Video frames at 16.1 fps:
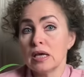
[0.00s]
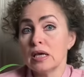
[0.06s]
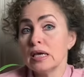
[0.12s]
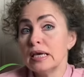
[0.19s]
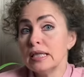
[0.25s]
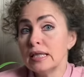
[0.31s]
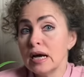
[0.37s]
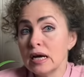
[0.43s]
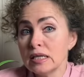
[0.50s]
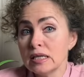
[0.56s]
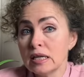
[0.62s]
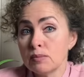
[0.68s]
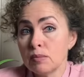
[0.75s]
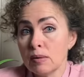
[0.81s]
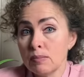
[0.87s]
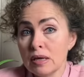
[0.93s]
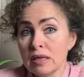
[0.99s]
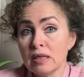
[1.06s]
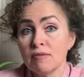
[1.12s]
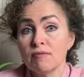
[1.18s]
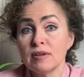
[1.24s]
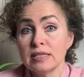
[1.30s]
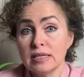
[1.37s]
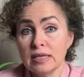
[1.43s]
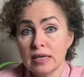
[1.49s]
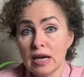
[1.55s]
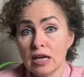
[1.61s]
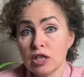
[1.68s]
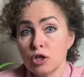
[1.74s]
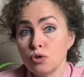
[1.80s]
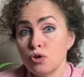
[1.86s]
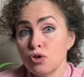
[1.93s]
И на этот момент
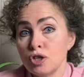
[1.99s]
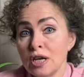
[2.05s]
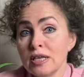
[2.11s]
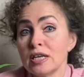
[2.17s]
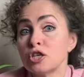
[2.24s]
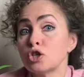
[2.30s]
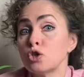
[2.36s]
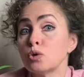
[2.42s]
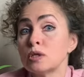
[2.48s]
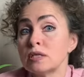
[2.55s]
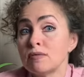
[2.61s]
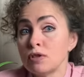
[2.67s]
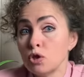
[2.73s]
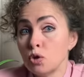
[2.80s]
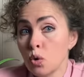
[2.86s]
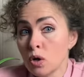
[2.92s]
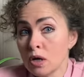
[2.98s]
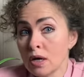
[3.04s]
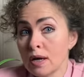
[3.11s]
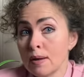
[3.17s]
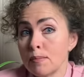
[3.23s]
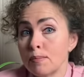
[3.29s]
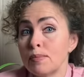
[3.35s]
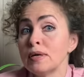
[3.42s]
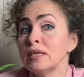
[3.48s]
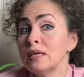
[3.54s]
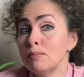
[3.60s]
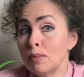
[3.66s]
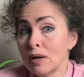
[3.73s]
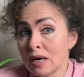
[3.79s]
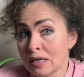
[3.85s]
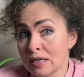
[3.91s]
возникает ощущение, что цветок
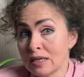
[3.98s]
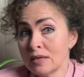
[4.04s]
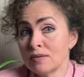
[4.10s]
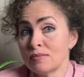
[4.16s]
погибает –